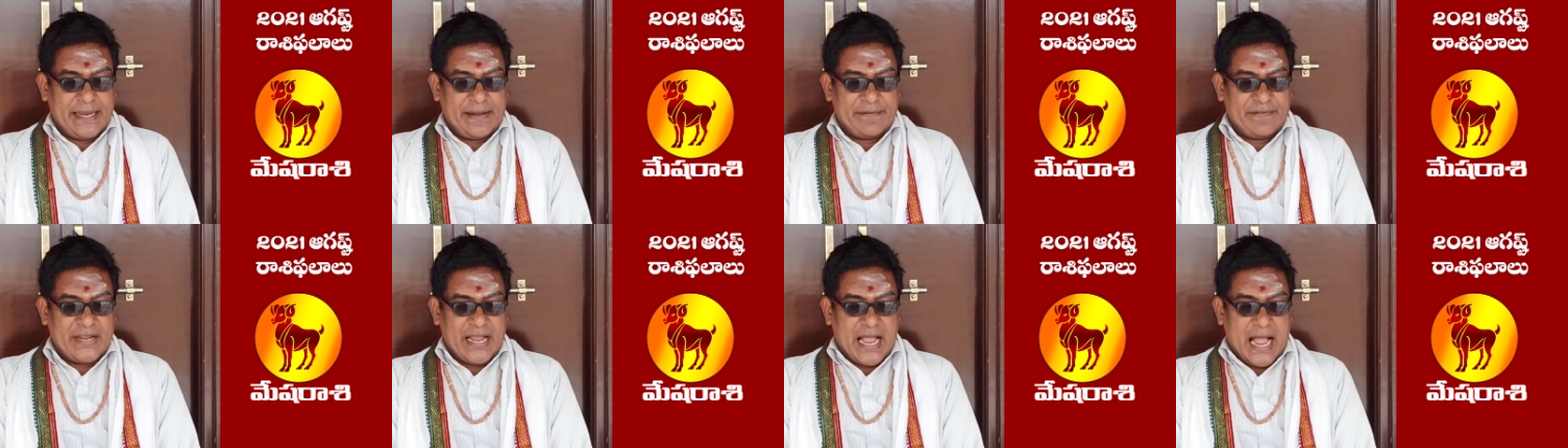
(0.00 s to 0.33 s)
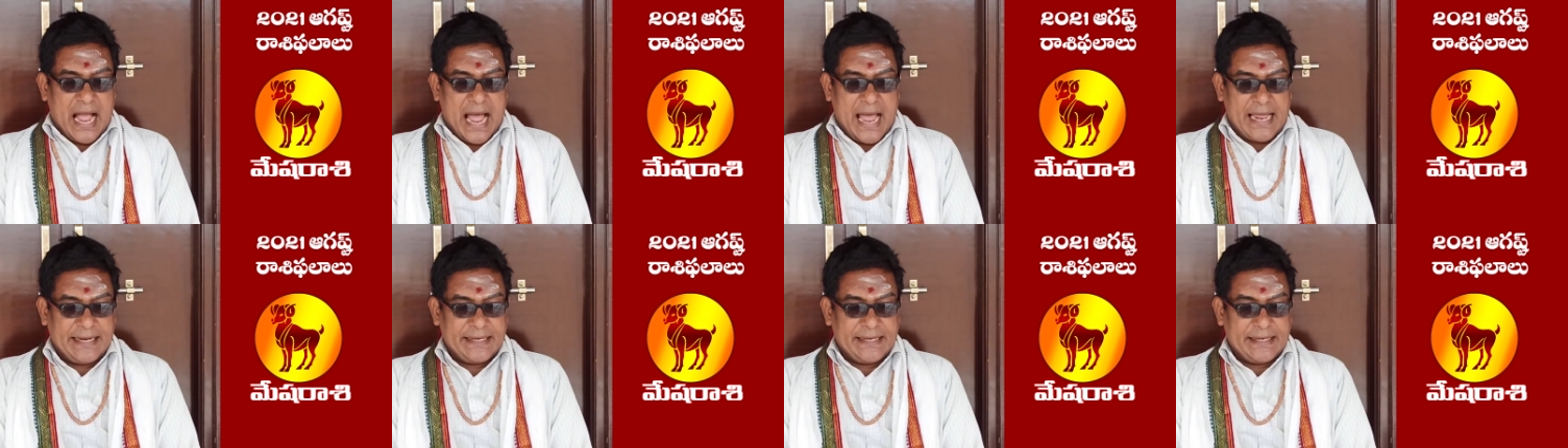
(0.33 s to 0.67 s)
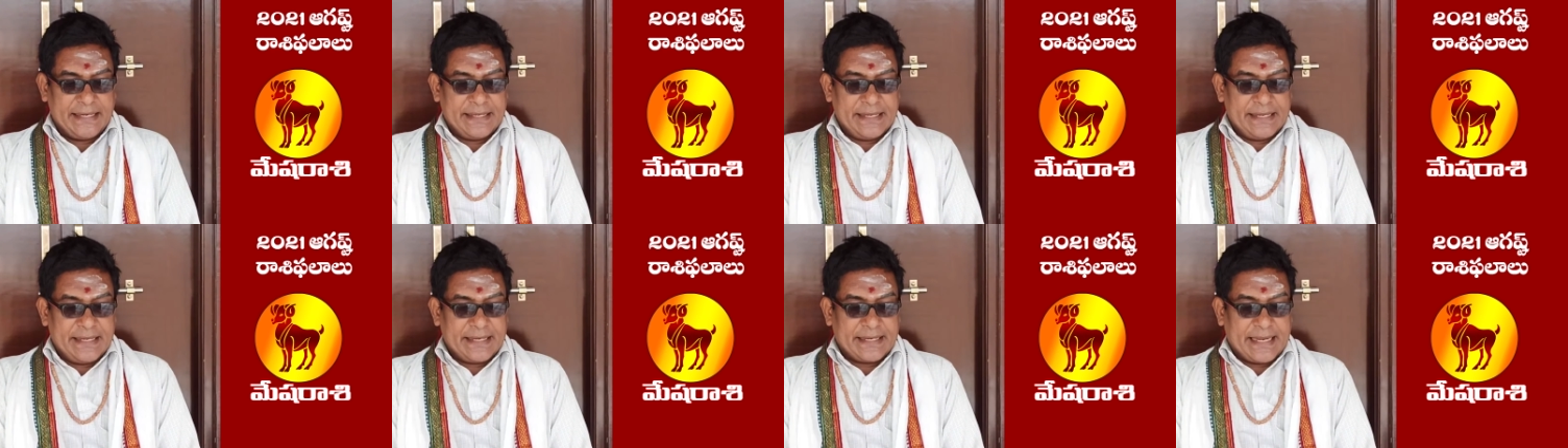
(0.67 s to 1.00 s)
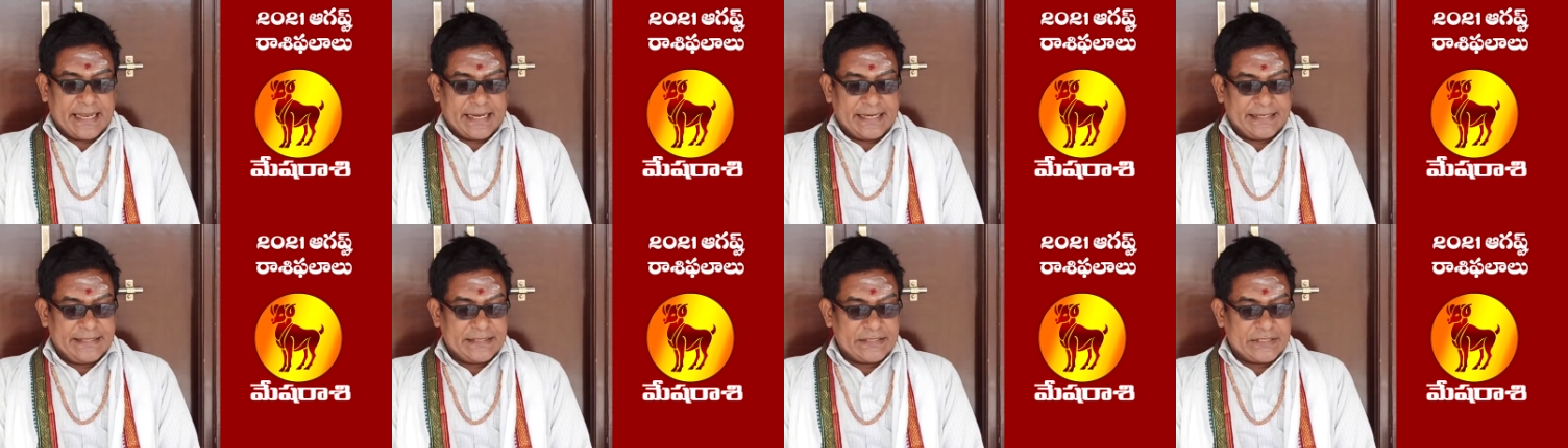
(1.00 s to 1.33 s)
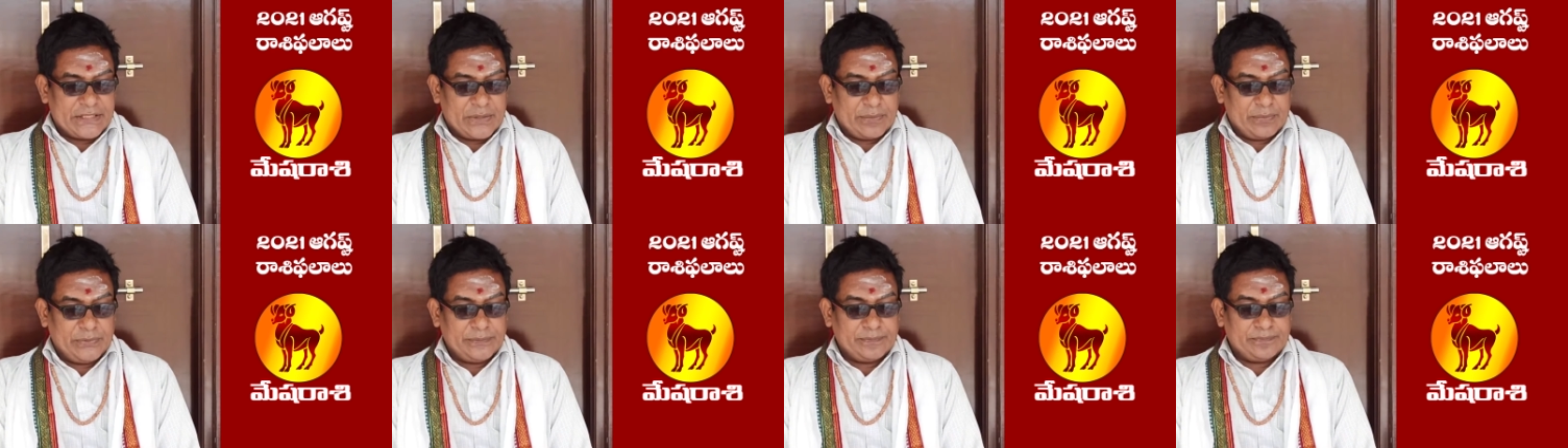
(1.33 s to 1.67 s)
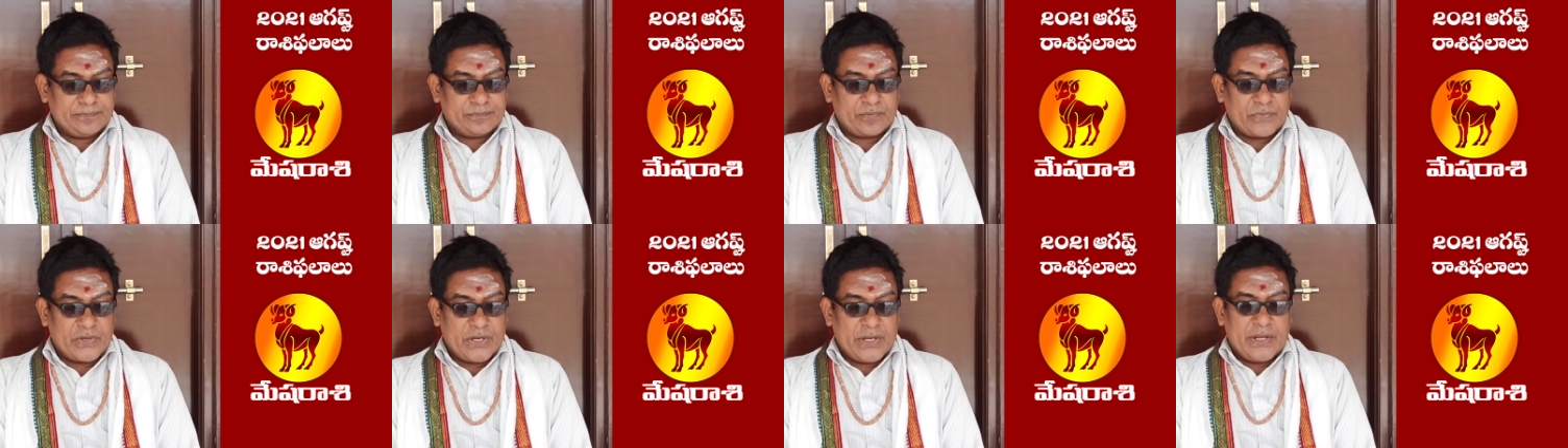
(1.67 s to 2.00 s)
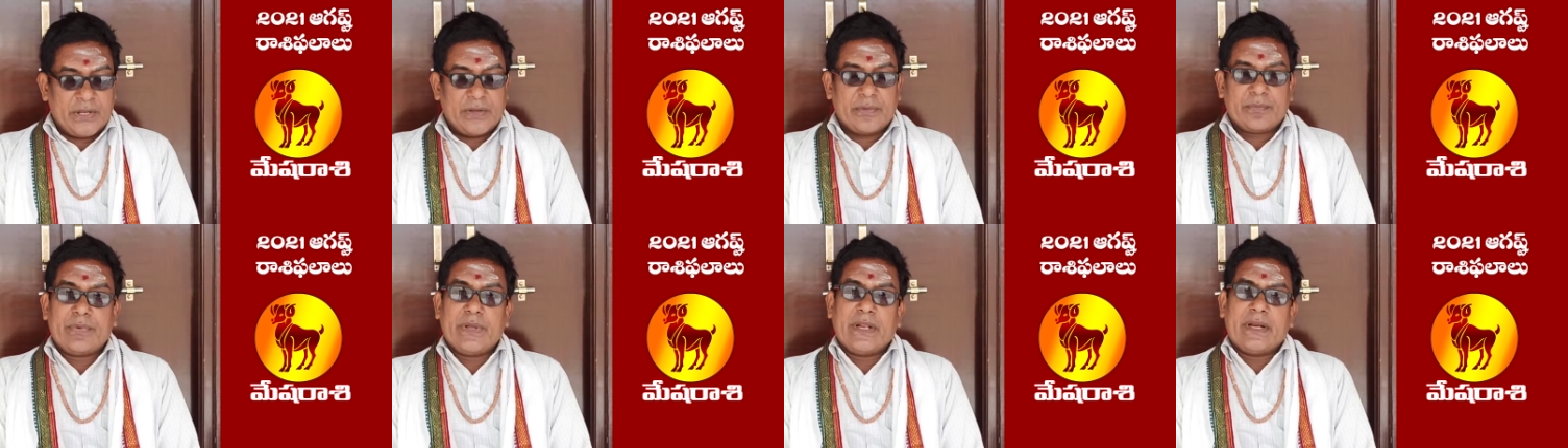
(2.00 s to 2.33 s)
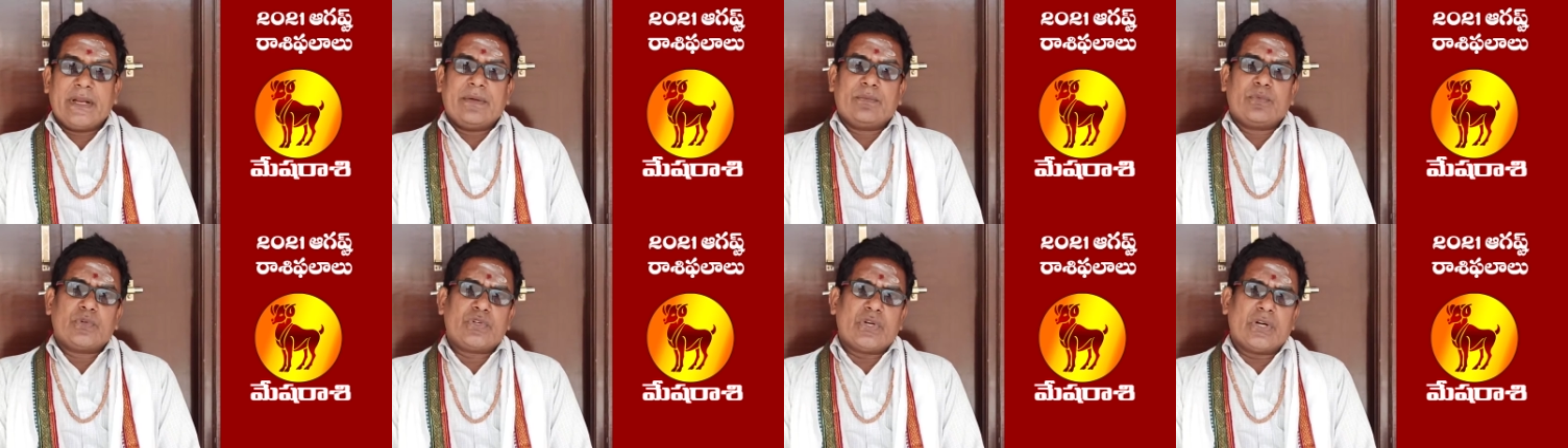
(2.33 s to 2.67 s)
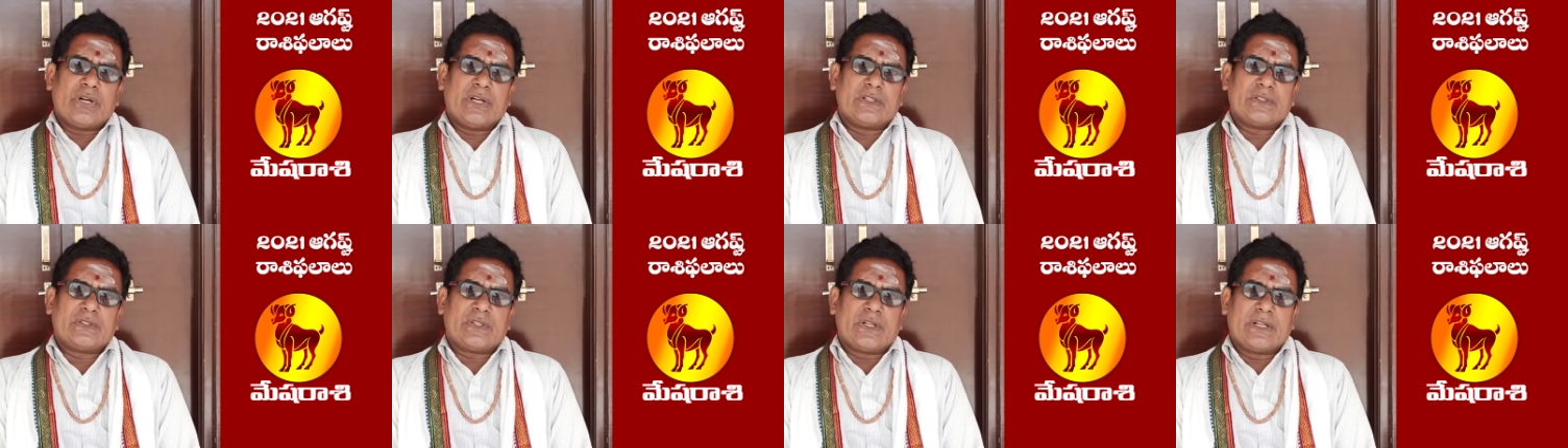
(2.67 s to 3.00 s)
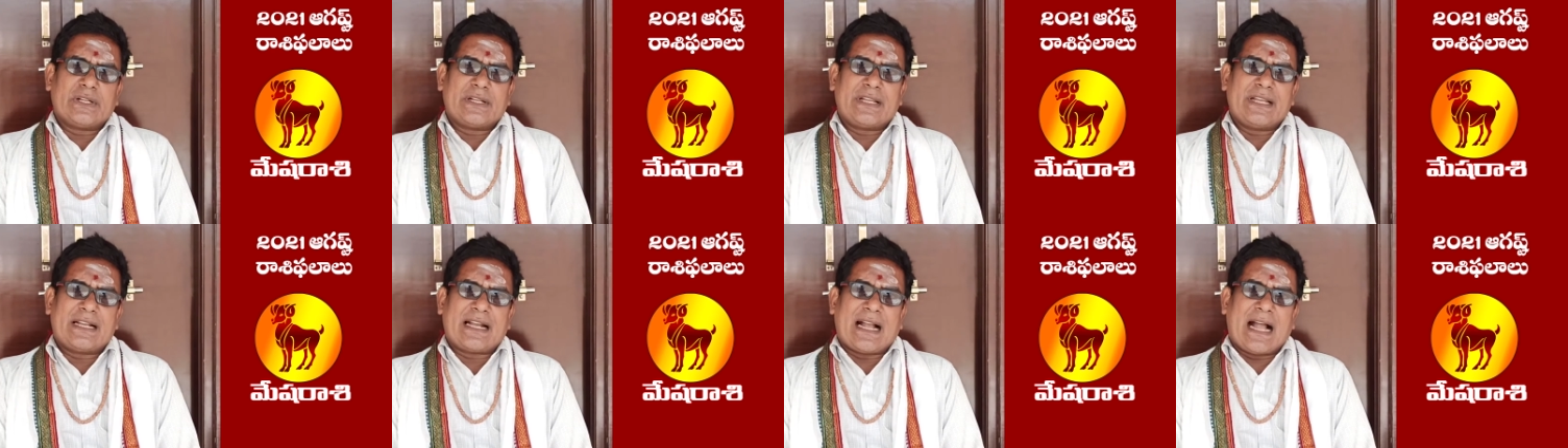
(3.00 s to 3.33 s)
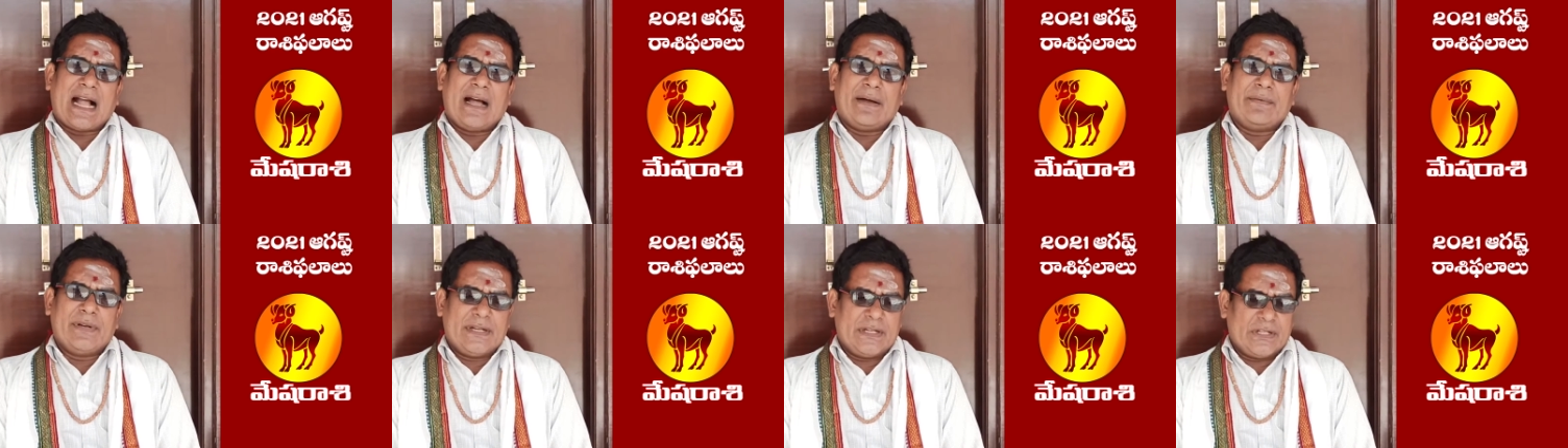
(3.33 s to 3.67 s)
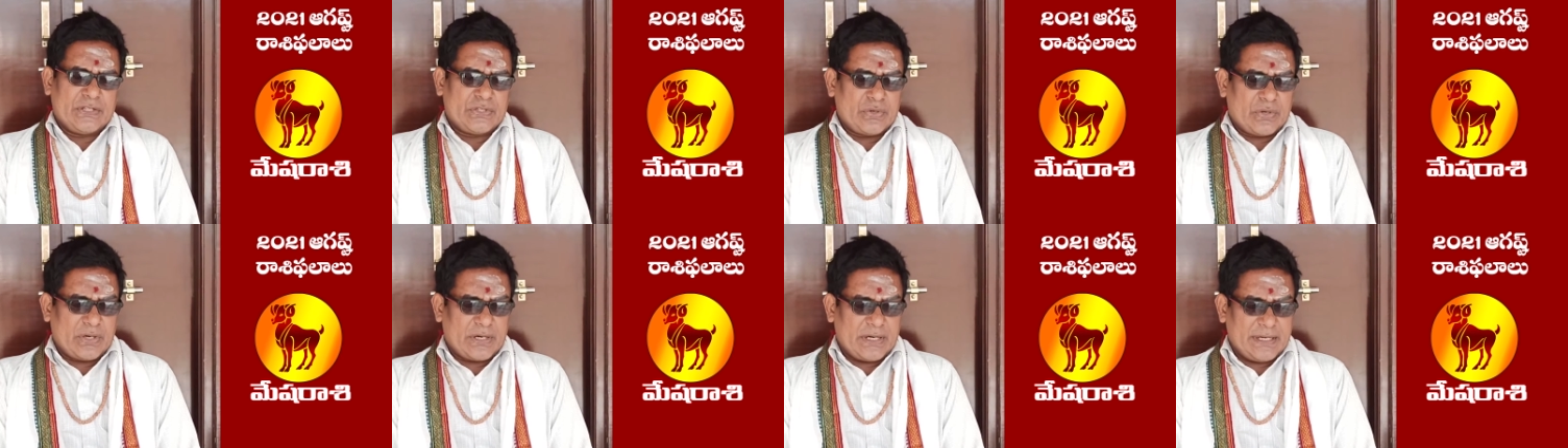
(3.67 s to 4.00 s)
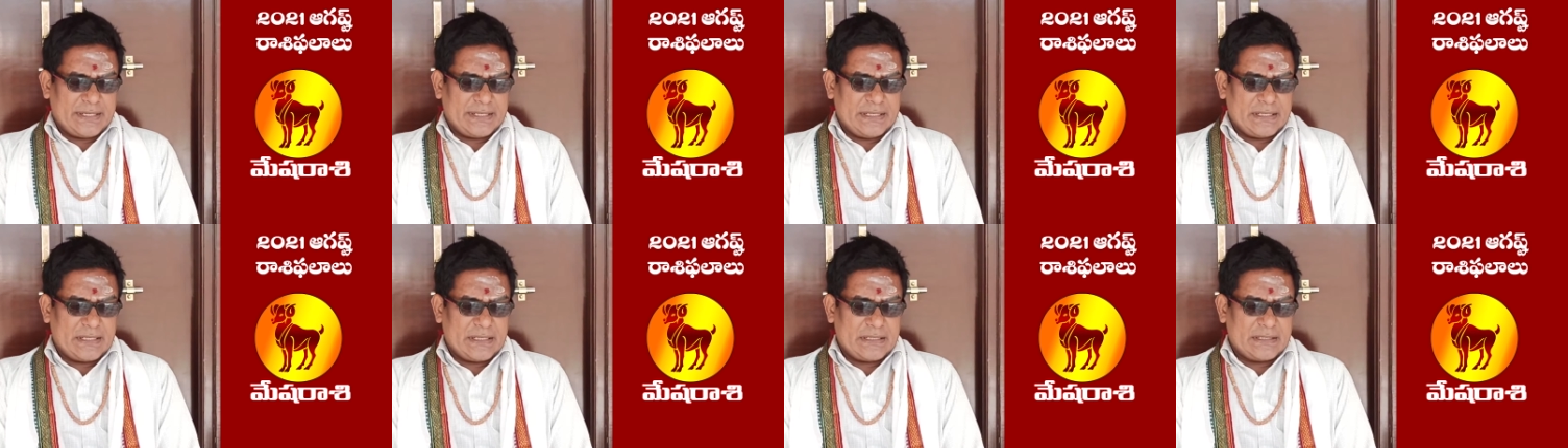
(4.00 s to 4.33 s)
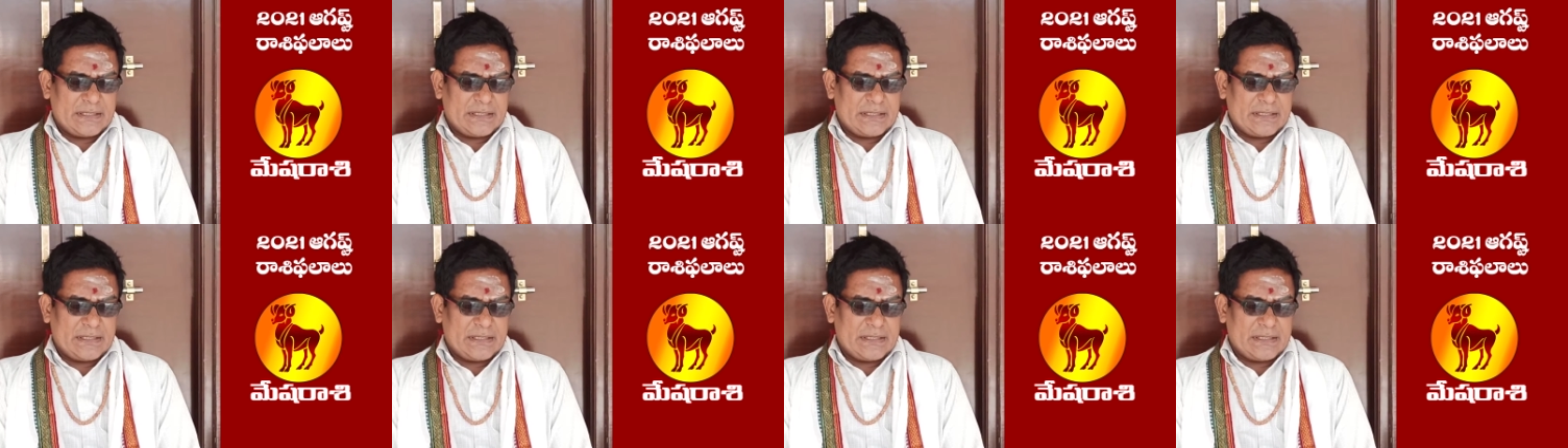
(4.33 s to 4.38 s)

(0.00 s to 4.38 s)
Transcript: ఏమీ హాని కలిగించవు వీరి ఉద్యోగస్తులకి కావలని చోట్లకి